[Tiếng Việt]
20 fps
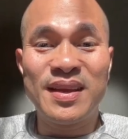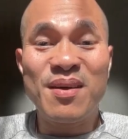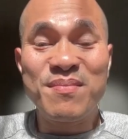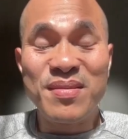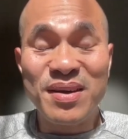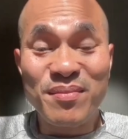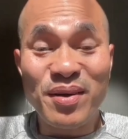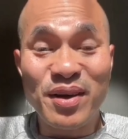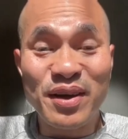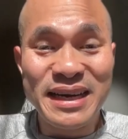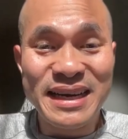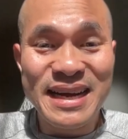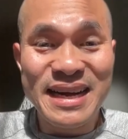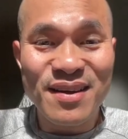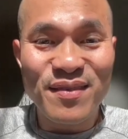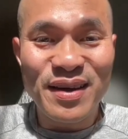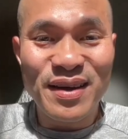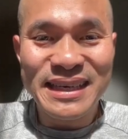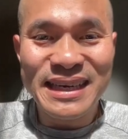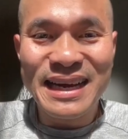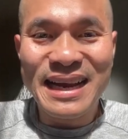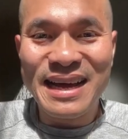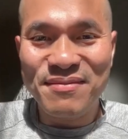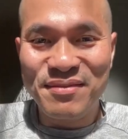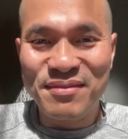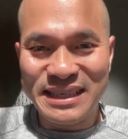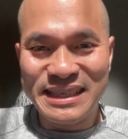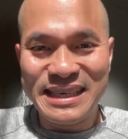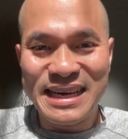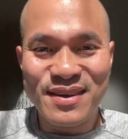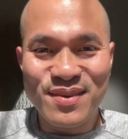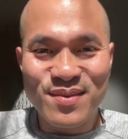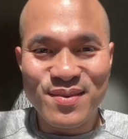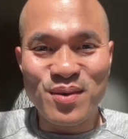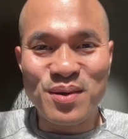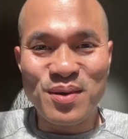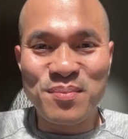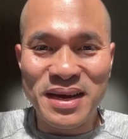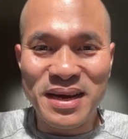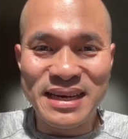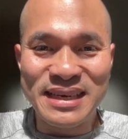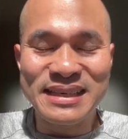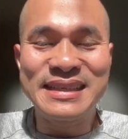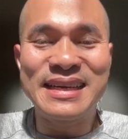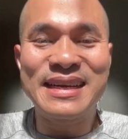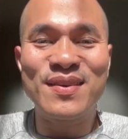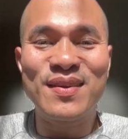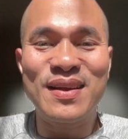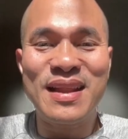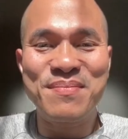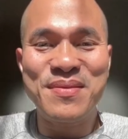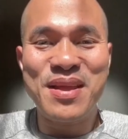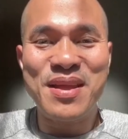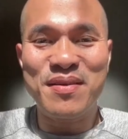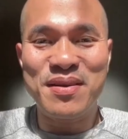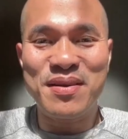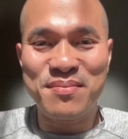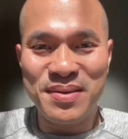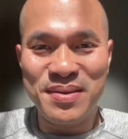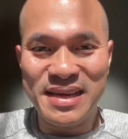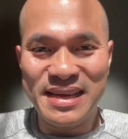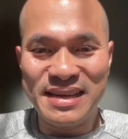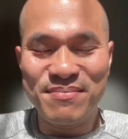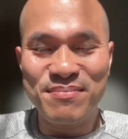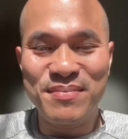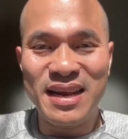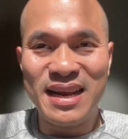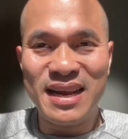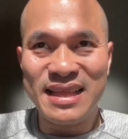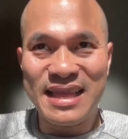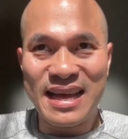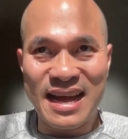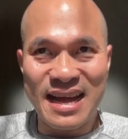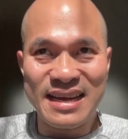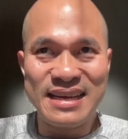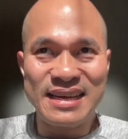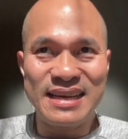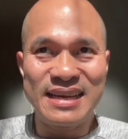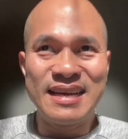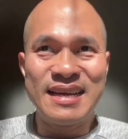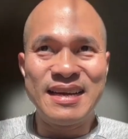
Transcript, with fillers: Chào mừng mọi người đã quay trở lại với channel của mình, channel làm giàu ở Mỹ. Mình là Thắng.